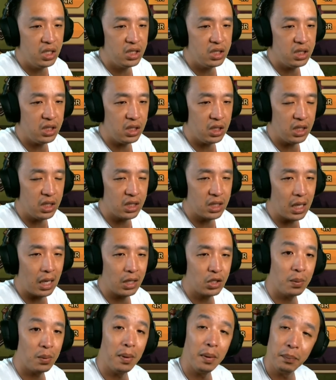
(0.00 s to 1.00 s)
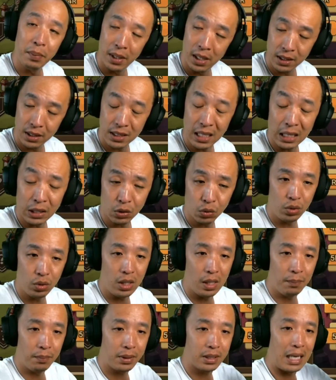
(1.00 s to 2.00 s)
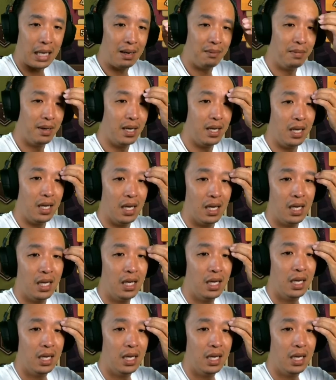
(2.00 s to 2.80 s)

sih kita coba pilih satu yang pertama ya.